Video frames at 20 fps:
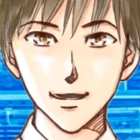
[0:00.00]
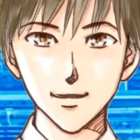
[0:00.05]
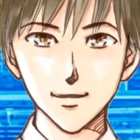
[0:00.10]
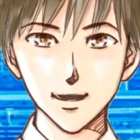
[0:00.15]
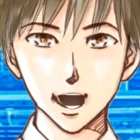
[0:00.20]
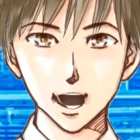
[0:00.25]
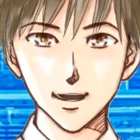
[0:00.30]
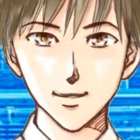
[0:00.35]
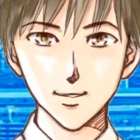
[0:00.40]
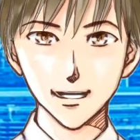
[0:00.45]

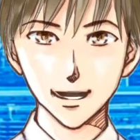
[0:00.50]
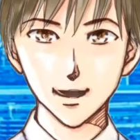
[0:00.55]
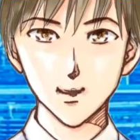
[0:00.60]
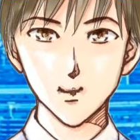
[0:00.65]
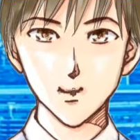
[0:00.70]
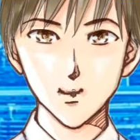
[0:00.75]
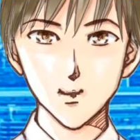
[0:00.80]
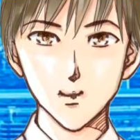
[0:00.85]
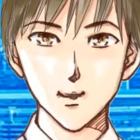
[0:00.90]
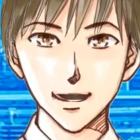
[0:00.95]
日本
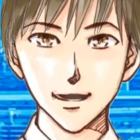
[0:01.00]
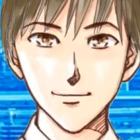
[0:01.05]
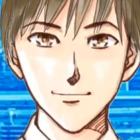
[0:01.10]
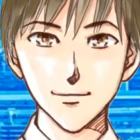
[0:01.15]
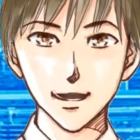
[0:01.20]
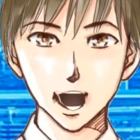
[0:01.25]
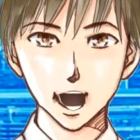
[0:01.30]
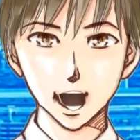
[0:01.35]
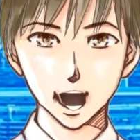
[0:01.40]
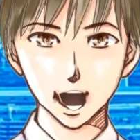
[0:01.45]
セーリング
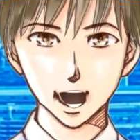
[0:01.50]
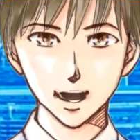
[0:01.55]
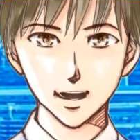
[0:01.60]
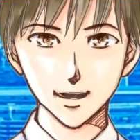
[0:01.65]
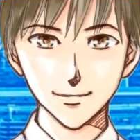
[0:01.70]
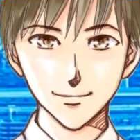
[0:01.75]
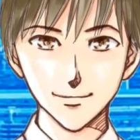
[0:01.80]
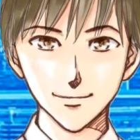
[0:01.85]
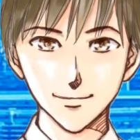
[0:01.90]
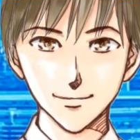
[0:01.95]
連盟は、
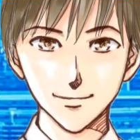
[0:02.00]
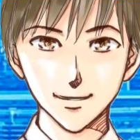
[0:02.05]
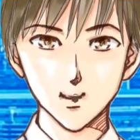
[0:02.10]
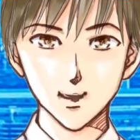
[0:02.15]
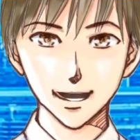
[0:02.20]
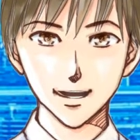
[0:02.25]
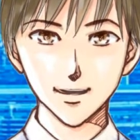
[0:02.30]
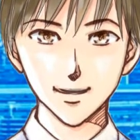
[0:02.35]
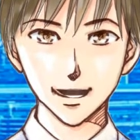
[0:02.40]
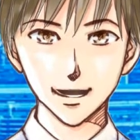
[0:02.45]
東
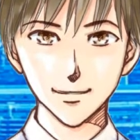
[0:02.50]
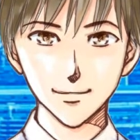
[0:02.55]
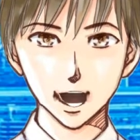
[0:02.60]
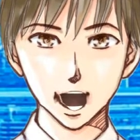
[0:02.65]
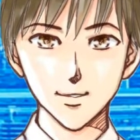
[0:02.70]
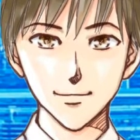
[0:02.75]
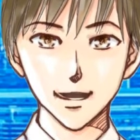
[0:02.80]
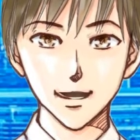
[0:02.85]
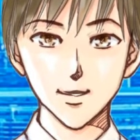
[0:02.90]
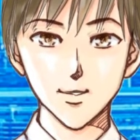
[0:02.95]
京五輪
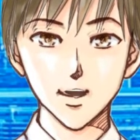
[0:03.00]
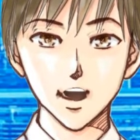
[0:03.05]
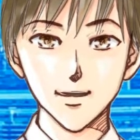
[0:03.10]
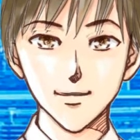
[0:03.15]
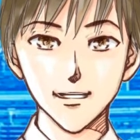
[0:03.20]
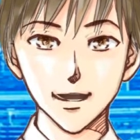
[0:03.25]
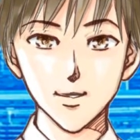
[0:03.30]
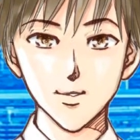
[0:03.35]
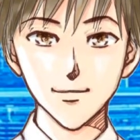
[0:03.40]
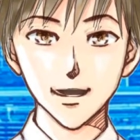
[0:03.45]
の前
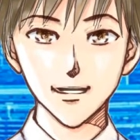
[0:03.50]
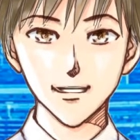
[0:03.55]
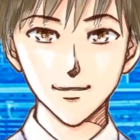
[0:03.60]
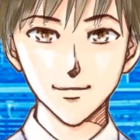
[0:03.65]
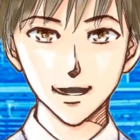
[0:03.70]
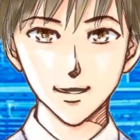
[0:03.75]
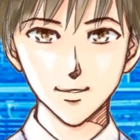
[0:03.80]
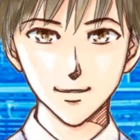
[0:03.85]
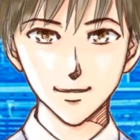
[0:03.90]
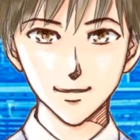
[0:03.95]
哨戦とし
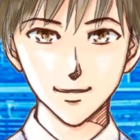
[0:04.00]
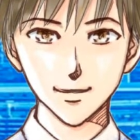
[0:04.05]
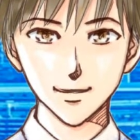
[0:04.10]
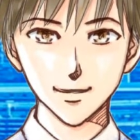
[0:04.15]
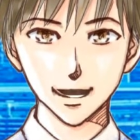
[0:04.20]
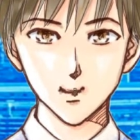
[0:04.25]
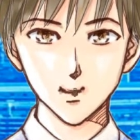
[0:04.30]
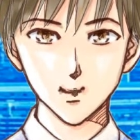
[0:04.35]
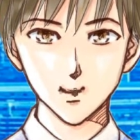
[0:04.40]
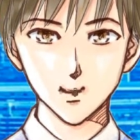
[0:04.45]
て、
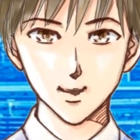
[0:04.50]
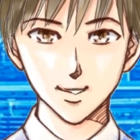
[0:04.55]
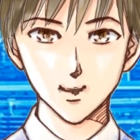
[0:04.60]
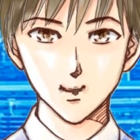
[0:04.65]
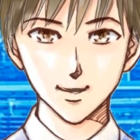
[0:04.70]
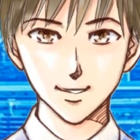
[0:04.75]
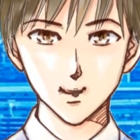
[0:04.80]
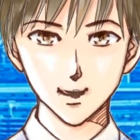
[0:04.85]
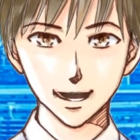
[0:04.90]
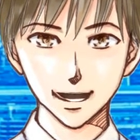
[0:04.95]
7月
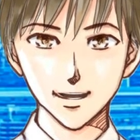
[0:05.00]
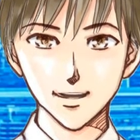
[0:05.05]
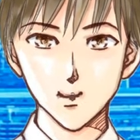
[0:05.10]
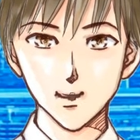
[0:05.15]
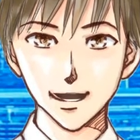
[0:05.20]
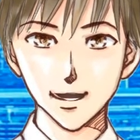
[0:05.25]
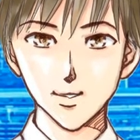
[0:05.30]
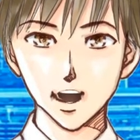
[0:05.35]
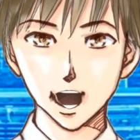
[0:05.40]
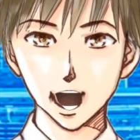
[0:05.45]
初旬に
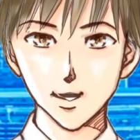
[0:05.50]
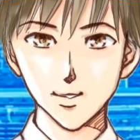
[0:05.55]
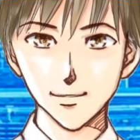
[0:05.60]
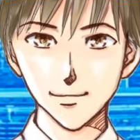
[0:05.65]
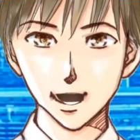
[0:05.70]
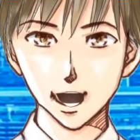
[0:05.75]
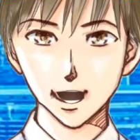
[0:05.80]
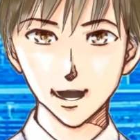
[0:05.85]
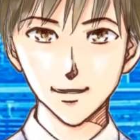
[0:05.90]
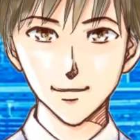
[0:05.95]
藤沢
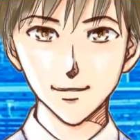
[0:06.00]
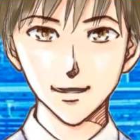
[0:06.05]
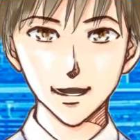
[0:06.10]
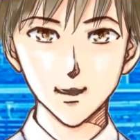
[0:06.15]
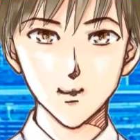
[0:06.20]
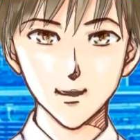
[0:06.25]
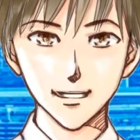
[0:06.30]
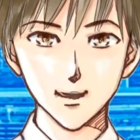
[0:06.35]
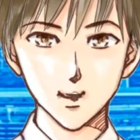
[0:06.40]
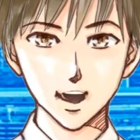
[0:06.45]
市の
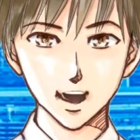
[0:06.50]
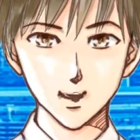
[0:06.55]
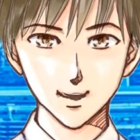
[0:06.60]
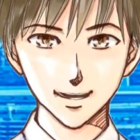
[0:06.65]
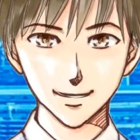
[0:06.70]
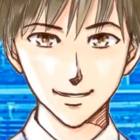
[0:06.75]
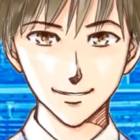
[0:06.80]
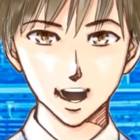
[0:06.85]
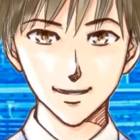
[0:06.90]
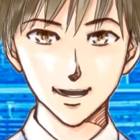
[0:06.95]
江ノ島
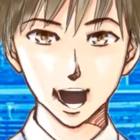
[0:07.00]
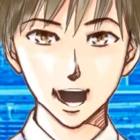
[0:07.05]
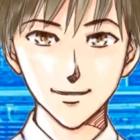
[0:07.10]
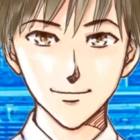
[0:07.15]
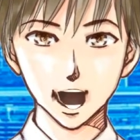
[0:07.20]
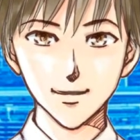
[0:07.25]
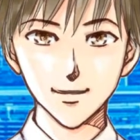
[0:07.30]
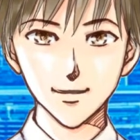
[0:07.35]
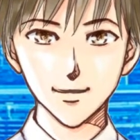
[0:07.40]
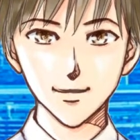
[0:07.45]

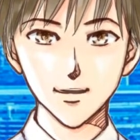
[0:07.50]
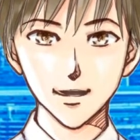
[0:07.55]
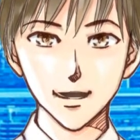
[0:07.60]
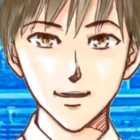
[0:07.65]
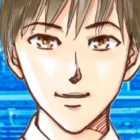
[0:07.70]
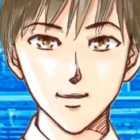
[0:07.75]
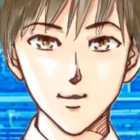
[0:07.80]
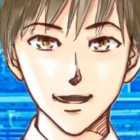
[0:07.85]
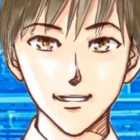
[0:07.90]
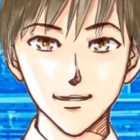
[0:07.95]
ヨットハーバー沖
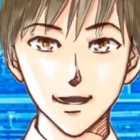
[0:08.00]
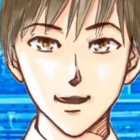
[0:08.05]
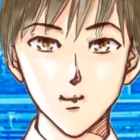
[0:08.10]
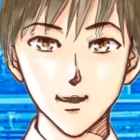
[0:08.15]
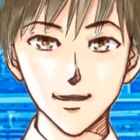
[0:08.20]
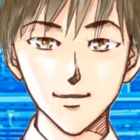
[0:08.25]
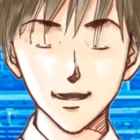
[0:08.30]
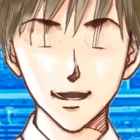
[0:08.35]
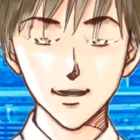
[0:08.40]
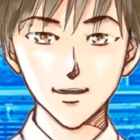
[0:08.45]
で開催
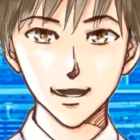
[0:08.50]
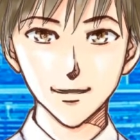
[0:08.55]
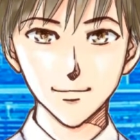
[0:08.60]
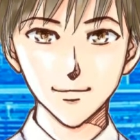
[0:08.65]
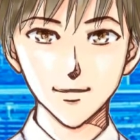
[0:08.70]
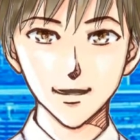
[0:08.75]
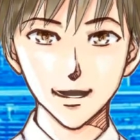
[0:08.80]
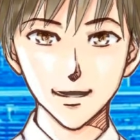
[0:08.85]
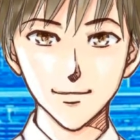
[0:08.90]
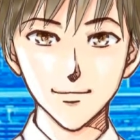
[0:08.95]
予定だっ
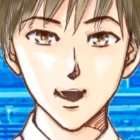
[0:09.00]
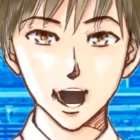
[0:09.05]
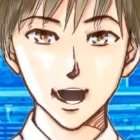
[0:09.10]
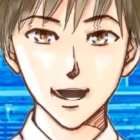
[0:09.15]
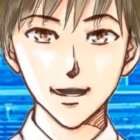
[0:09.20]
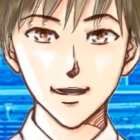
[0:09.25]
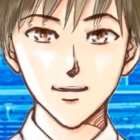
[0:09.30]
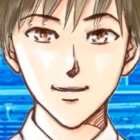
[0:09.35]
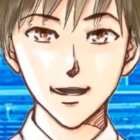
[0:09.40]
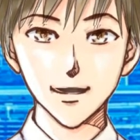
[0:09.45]
た
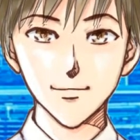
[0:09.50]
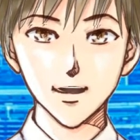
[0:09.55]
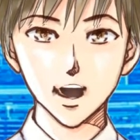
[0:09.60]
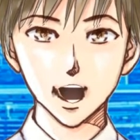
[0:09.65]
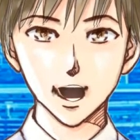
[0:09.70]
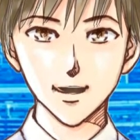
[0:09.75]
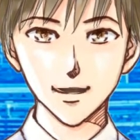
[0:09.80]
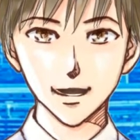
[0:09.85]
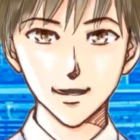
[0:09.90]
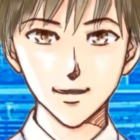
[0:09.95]

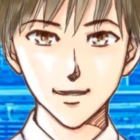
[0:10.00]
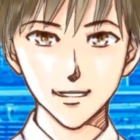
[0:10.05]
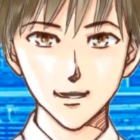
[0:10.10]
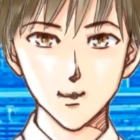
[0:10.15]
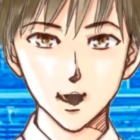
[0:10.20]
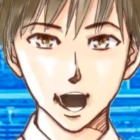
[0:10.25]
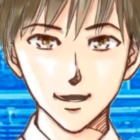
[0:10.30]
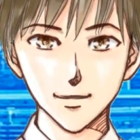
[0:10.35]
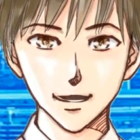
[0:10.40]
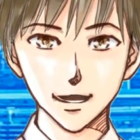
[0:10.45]
ワールドイズワン江ノ
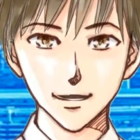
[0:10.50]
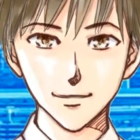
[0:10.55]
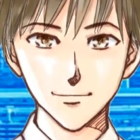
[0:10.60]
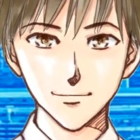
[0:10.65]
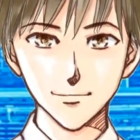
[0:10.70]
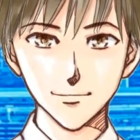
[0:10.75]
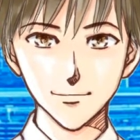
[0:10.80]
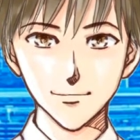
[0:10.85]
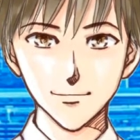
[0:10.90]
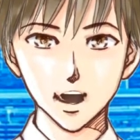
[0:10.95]
島
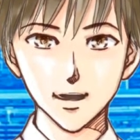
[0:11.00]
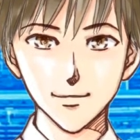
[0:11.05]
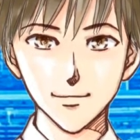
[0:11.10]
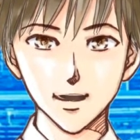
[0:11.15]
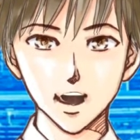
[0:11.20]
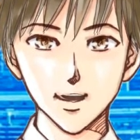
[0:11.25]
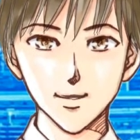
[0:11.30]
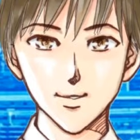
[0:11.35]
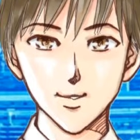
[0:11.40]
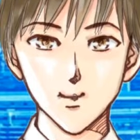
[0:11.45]

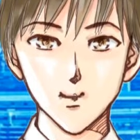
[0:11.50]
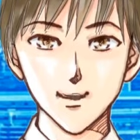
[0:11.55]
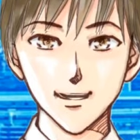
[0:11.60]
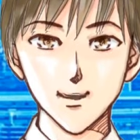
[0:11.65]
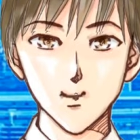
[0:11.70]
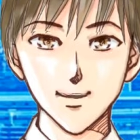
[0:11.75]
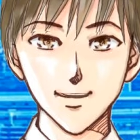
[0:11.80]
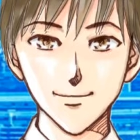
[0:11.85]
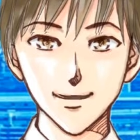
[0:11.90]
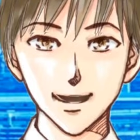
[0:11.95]
セーリングカップの中
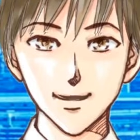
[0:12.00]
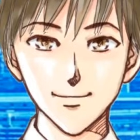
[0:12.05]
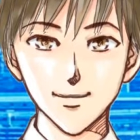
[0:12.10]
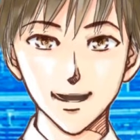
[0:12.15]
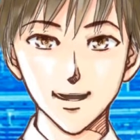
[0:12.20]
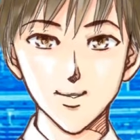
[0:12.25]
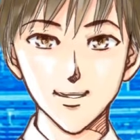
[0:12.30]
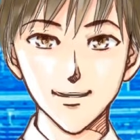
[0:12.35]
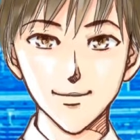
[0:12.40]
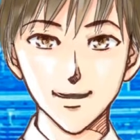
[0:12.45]
止を決
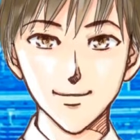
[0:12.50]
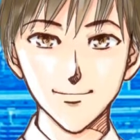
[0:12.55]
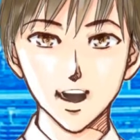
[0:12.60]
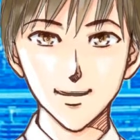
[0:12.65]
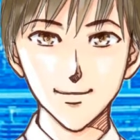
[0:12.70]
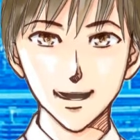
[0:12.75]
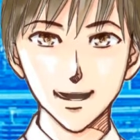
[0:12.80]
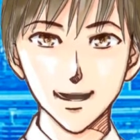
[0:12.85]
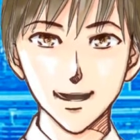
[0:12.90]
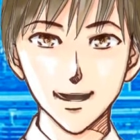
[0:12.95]
定した
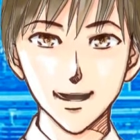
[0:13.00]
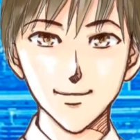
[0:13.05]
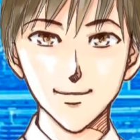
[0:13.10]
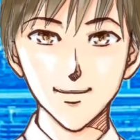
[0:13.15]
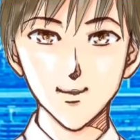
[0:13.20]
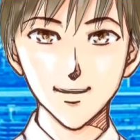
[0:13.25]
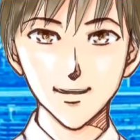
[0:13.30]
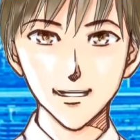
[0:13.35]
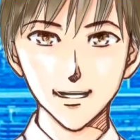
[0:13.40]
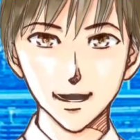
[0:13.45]
と発
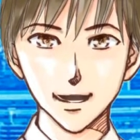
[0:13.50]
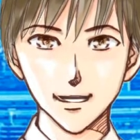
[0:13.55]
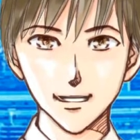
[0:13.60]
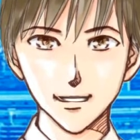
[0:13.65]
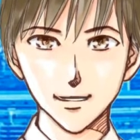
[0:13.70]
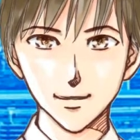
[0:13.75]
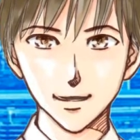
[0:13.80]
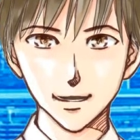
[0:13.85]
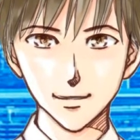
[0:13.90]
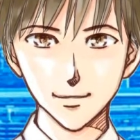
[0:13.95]
表しま
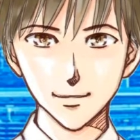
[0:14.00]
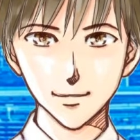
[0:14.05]
した。